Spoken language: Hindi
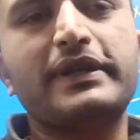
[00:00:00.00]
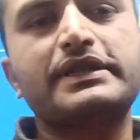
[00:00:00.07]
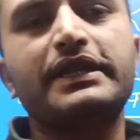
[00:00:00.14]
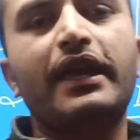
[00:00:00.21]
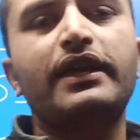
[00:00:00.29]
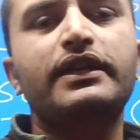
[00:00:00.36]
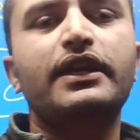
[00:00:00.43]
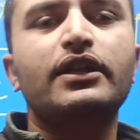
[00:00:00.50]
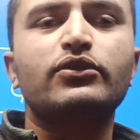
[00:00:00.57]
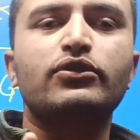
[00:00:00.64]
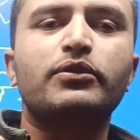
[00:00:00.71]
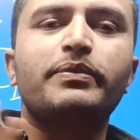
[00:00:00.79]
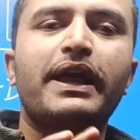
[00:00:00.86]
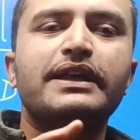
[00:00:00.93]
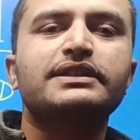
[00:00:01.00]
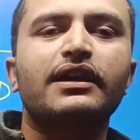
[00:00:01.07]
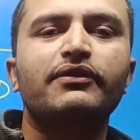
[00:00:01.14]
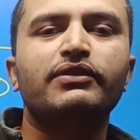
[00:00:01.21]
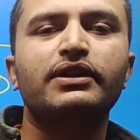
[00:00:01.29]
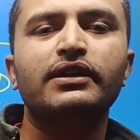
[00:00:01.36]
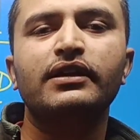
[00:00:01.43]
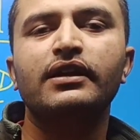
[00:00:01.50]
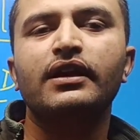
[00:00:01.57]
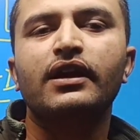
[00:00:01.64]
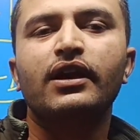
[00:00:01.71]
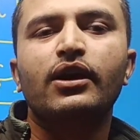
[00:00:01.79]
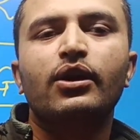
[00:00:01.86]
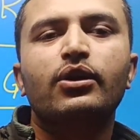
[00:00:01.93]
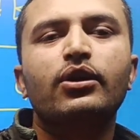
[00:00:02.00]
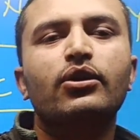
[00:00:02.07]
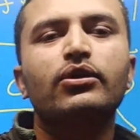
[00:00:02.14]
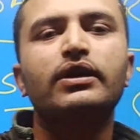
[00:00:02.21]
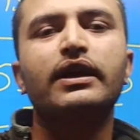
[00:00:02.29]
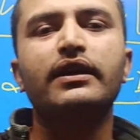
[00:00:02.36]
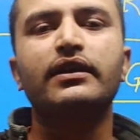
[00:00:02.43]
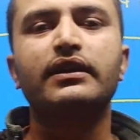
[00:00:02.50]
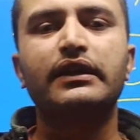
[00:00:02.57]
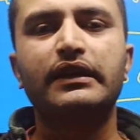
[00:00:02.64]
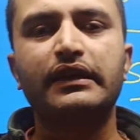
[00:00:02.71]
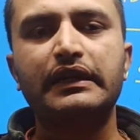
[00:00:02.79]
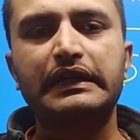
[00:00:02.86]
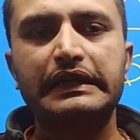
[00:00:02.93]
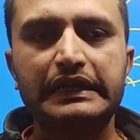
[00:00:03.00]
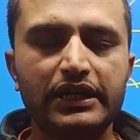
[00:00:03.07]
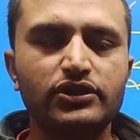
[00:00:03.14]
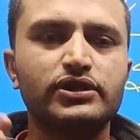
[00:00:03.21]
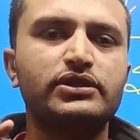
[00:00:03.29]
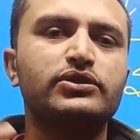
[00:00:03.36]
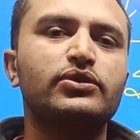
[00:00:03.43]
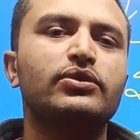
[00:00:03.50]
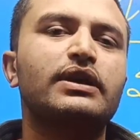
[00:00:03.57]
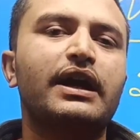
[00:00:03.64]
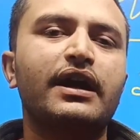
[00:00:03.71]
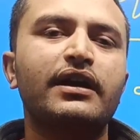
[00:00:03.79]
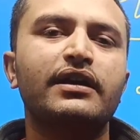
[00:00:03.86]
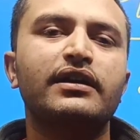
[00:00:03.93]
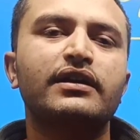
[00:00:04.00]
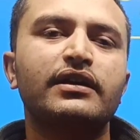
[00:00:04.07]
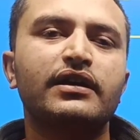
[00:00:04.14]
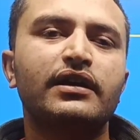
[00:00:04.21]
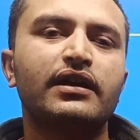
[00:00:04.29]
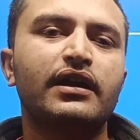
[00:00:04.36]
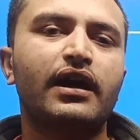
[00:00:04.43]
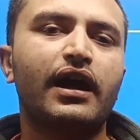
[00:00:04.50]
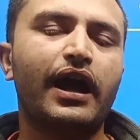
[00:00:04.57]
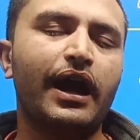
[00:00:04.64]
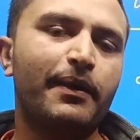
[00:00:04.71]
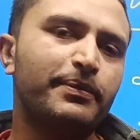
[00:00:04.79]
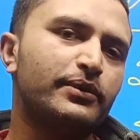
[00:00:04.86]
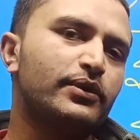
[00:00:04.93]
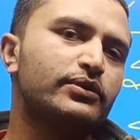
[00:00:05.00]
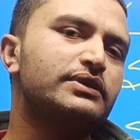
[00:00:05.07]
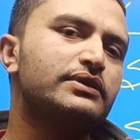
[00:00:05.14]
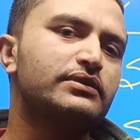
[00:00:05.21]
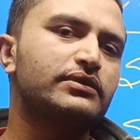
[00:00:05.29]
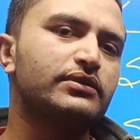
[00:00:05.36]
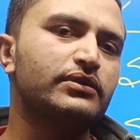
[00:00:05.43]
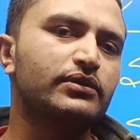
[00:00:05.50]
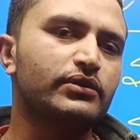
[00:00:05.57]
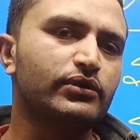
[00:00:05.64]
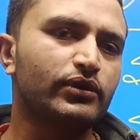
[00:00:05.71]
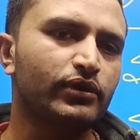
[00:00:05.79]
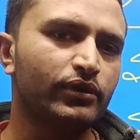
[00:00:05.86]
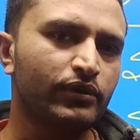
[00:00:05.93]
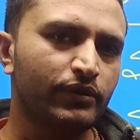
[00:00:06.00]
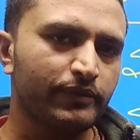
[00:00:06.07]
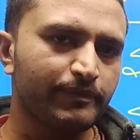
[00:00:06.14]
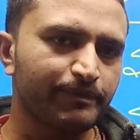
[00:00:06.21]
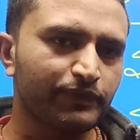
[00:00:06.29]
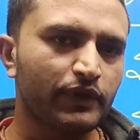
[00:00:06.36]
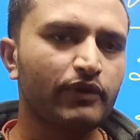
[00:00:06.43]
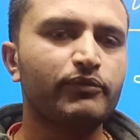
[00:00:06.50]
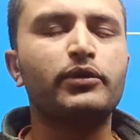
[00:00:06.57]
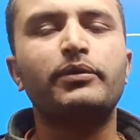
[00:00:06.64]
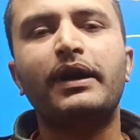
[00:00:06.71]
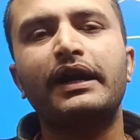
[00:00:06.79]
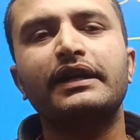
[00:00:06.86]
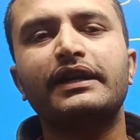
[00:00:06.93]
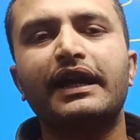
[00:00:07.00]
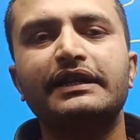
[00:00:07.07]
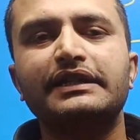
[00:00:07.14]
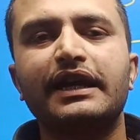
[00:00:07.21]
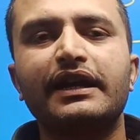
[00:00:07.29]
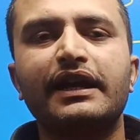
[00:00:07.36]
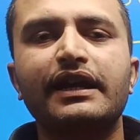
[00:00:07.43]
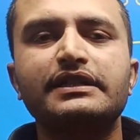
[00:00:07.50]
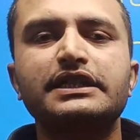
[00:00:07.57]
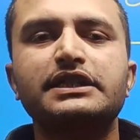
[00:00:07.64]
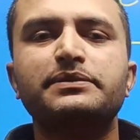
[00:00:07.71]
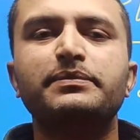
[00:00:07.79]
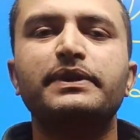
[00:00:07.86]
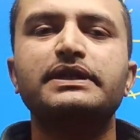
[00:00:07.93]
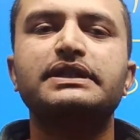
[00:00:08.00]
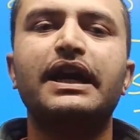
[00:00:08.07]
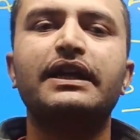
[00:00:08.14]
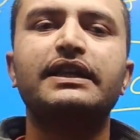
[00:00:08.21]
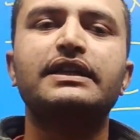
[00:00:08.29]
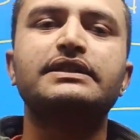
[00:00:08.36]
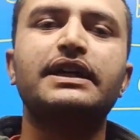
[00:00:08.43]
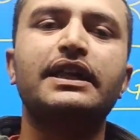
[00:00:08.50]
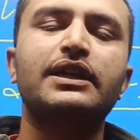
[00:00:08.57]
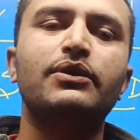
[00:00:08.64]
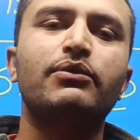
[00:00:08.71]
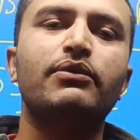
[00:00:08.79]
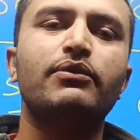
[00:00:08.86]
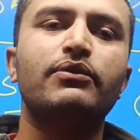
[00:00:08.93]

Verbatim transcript: वीक से ये दोनों बैच का भी रेगुलर टेस्ट जो होगा आप लोग को प्रोवाइड कराया जाएगा जिसमें ज़्यादा से ज़्यादा